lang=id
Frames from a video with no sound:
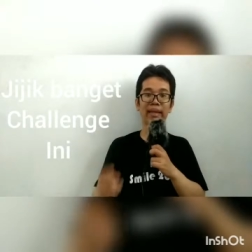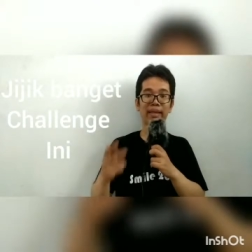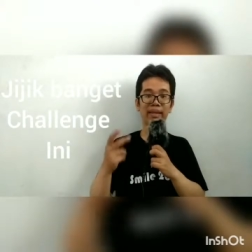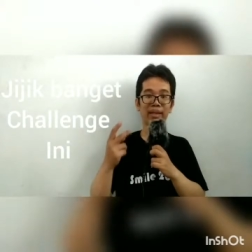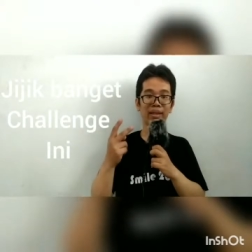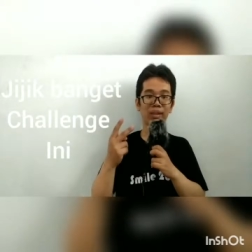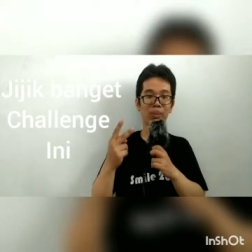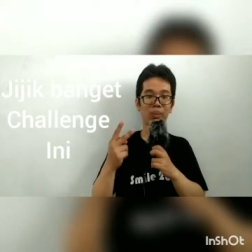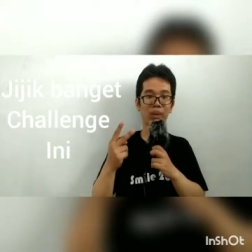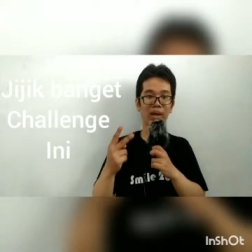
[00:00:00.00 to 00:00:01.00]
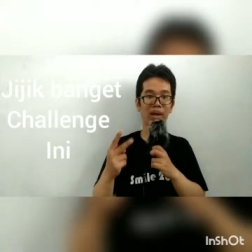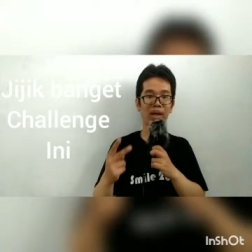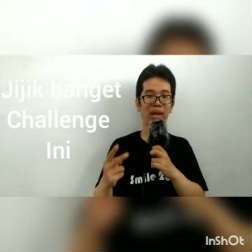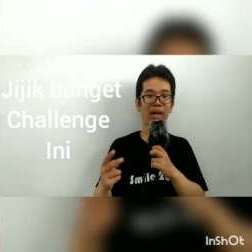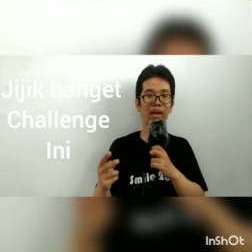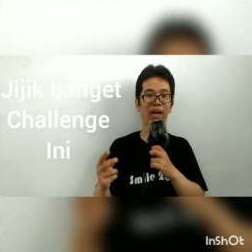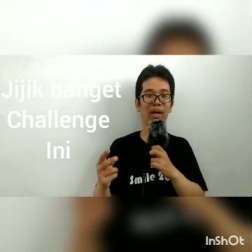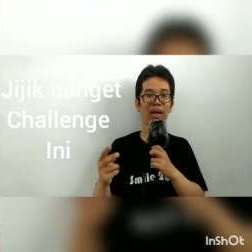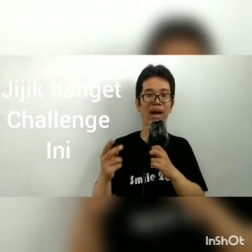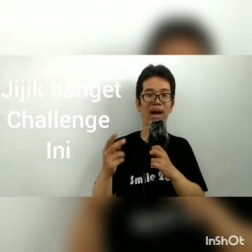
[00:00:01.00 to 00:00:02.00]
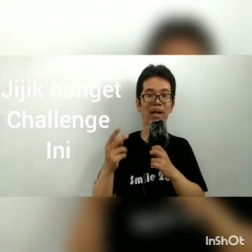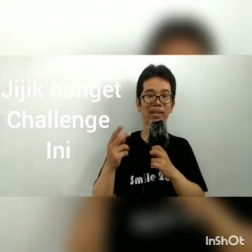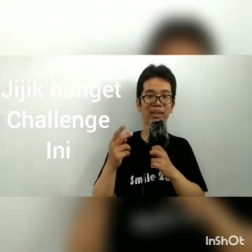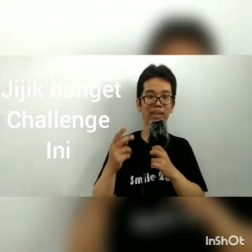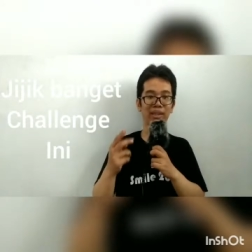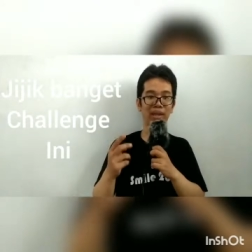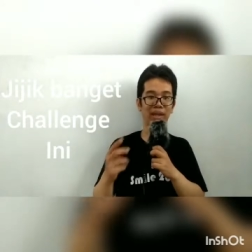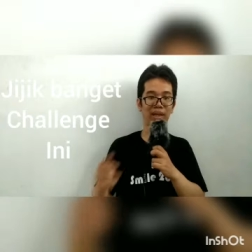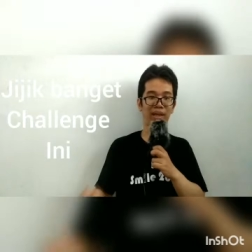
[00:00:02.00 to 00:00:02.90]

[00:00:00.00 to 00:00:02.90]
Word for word: yang kedua Altea